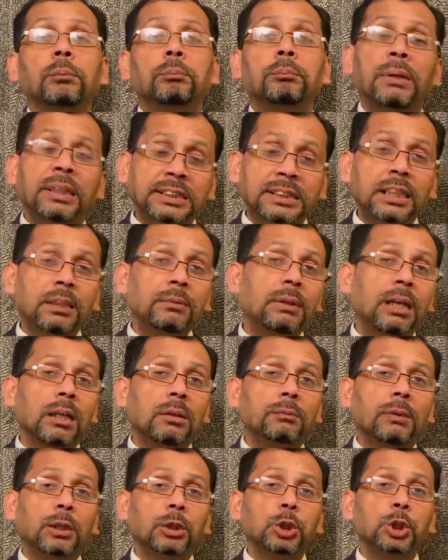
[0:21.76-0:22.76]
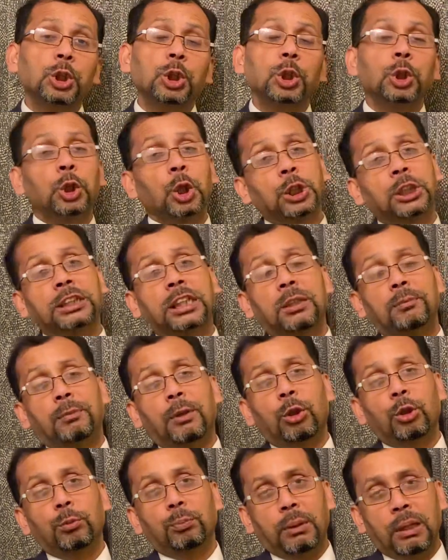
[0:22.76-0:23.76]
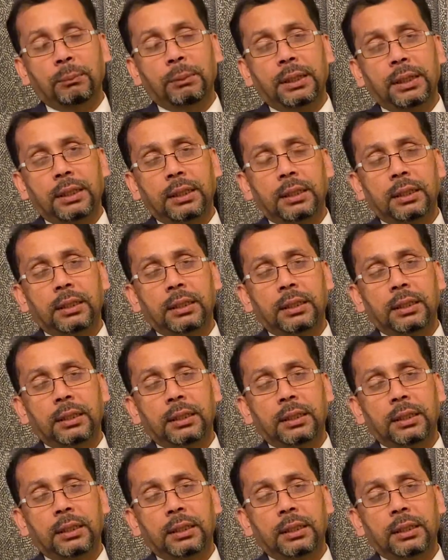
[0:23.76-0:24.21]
বেশিরভাগ মানুষ দশ হাজার পাউন্ড পাবেন